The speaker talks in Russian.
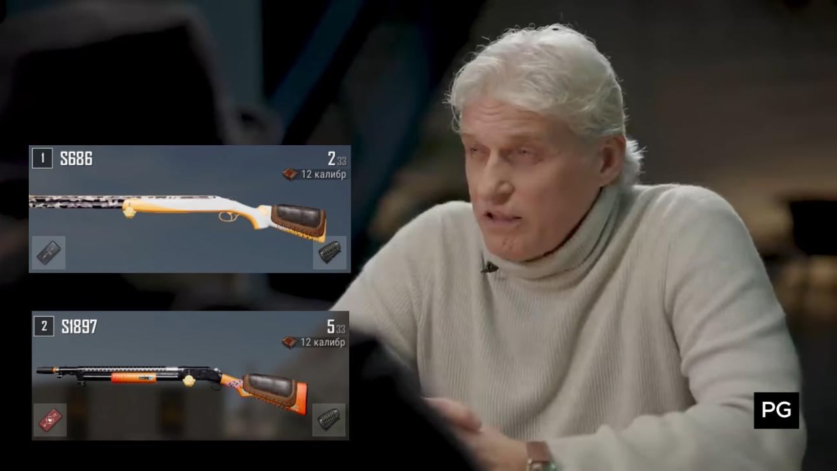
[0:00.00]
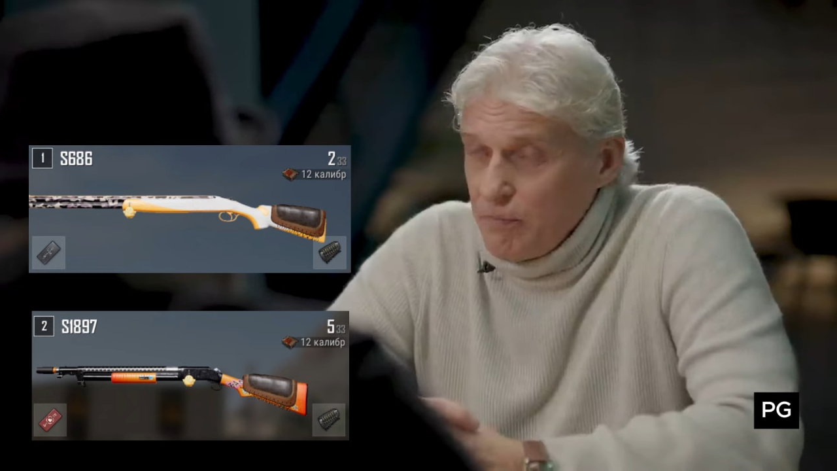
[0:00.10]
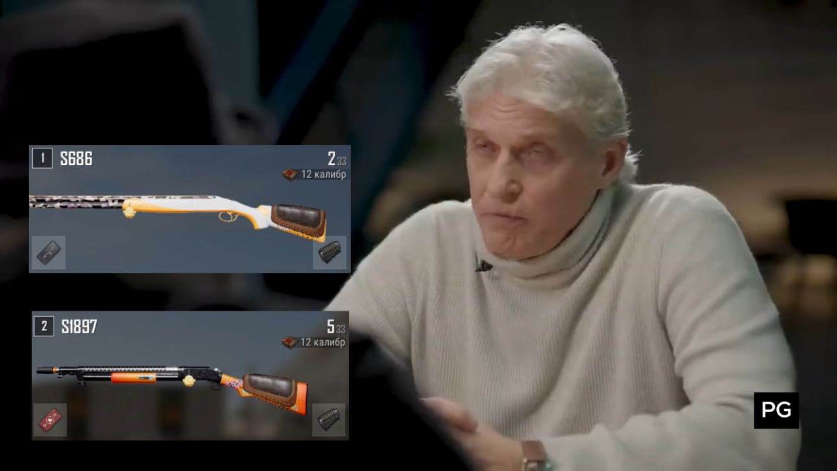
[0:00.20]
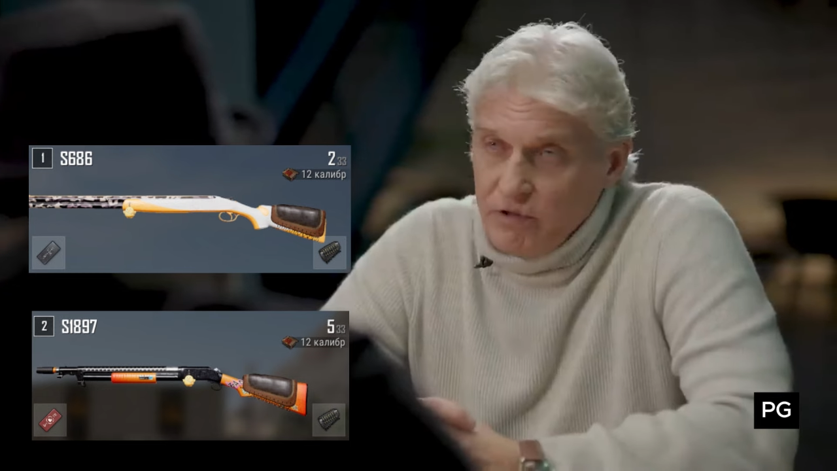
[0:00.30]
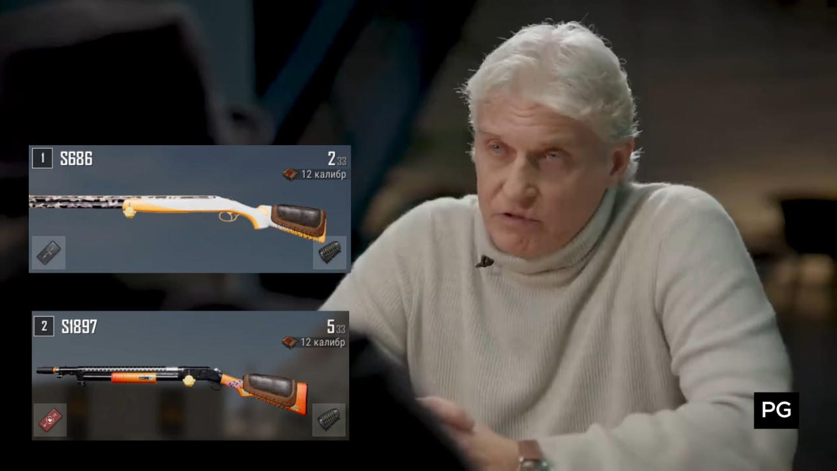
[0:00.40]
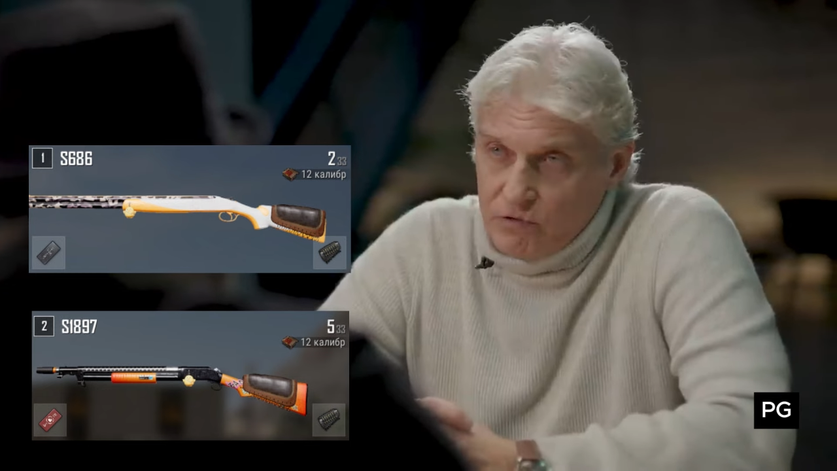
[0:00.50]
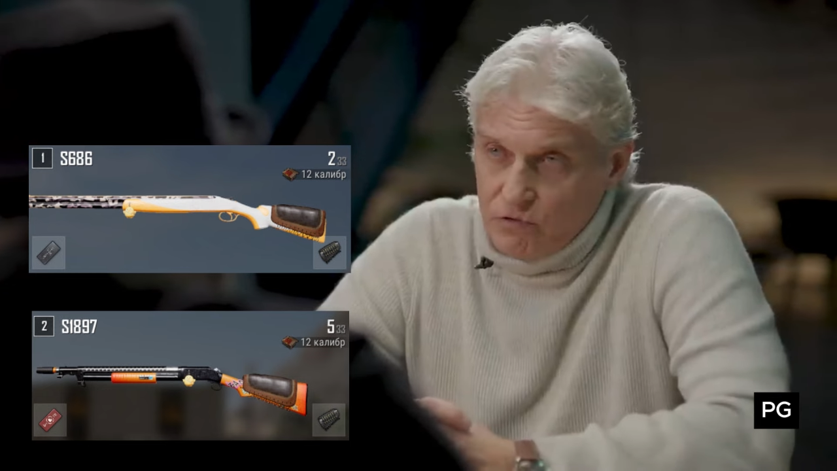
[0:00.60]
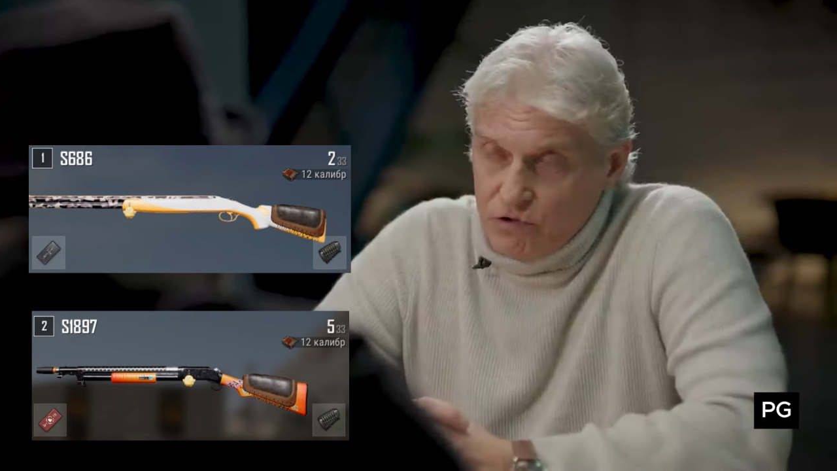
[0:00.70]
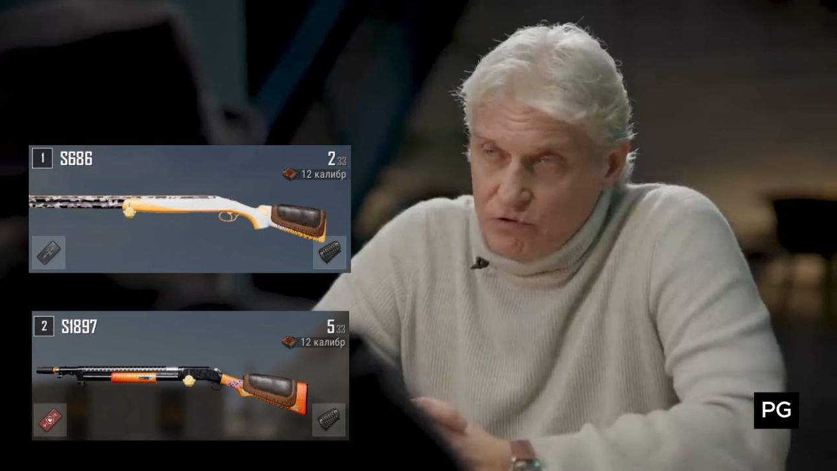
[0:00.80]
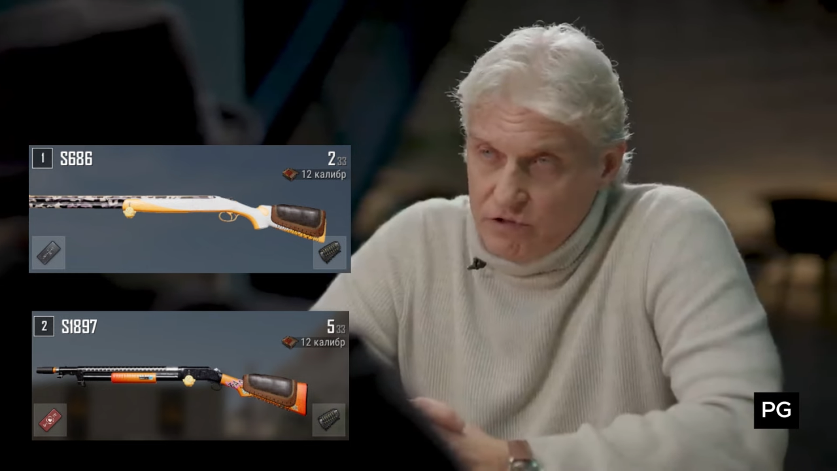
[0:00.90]
я поменял свою
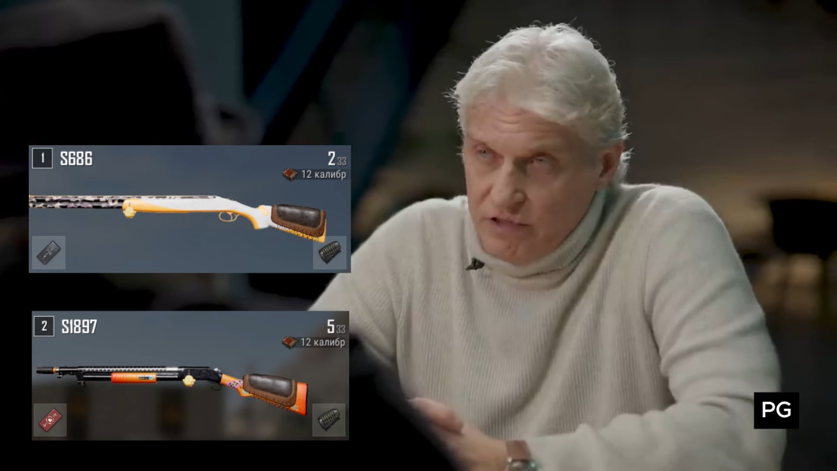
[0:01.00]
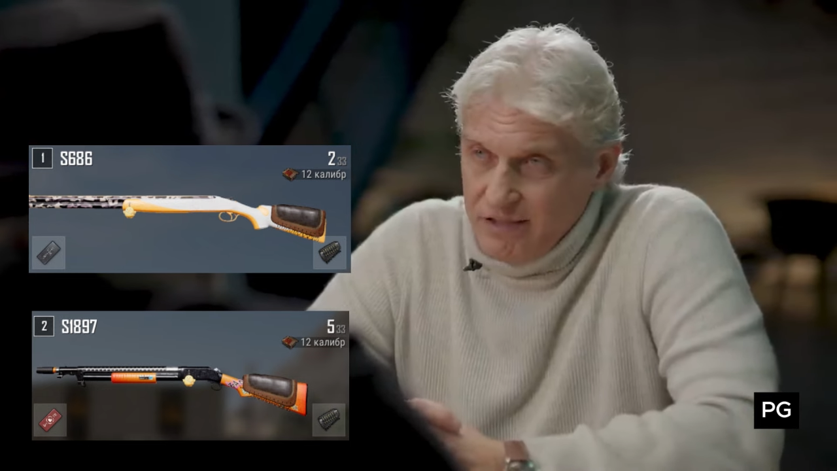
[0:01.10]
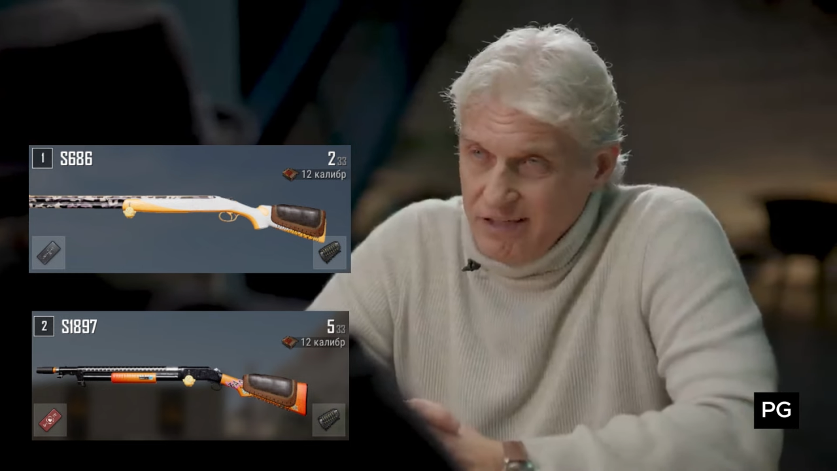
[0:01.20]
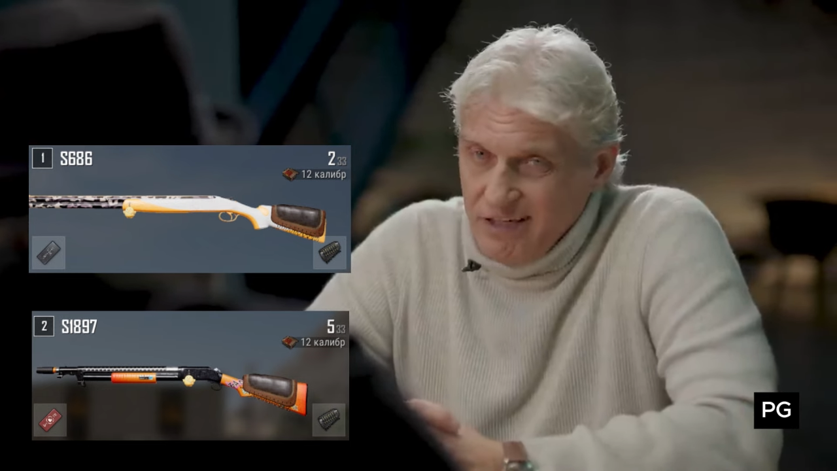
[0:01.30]
точку зрения.